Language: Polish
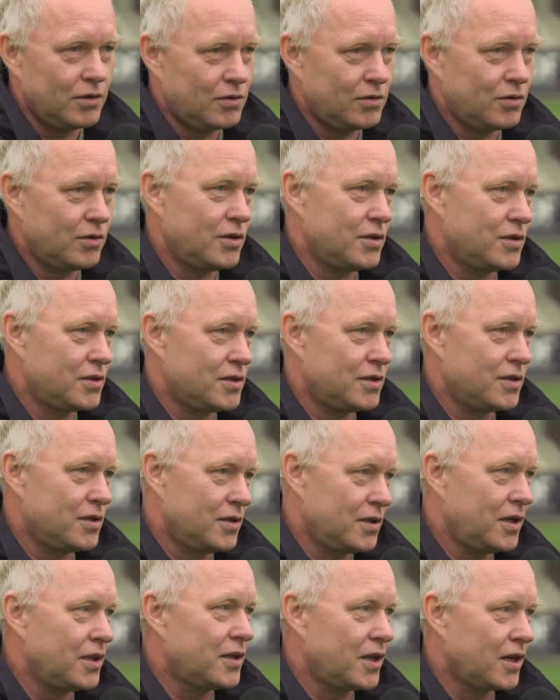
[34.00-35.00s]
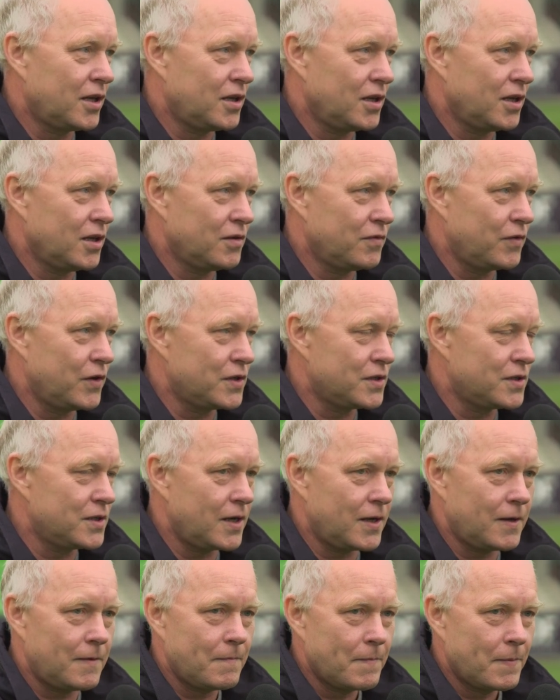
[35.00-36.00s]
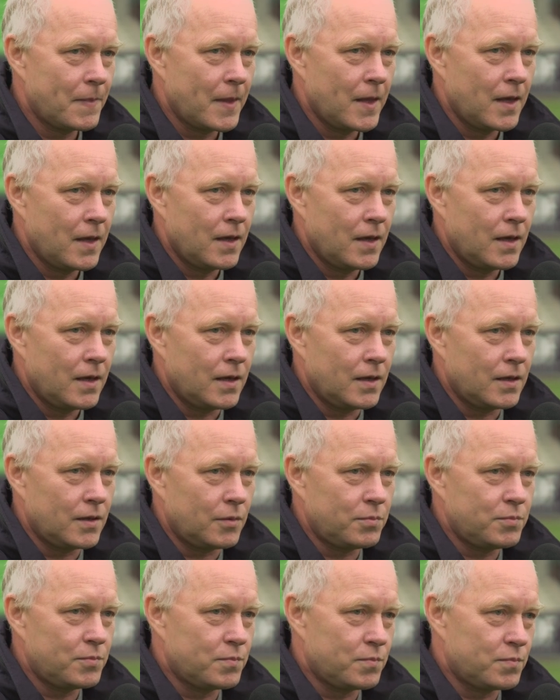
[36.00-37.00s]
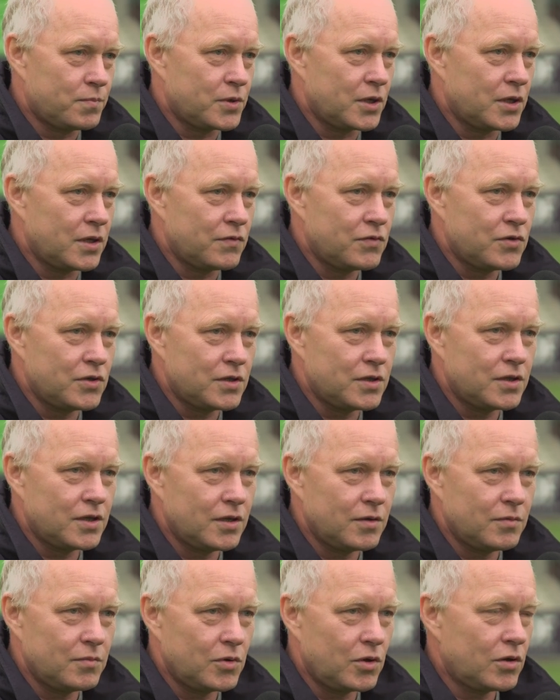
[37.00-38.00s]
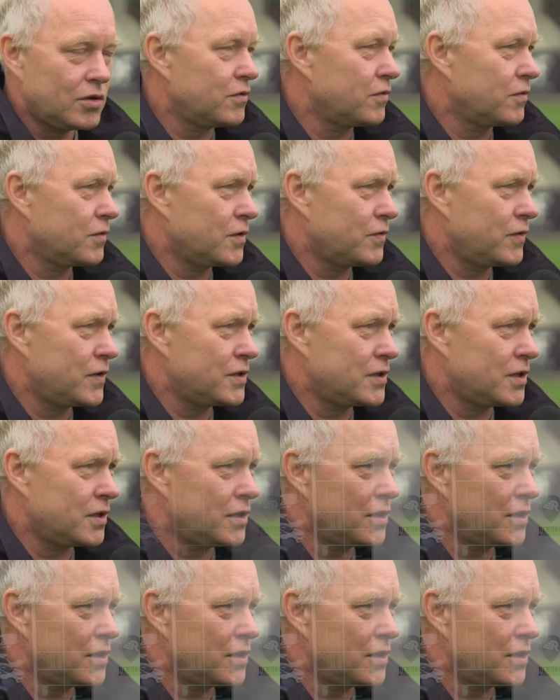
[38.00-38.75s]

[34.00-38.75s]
to jest jedna kwestia. No, przede wszystkim no, kwestie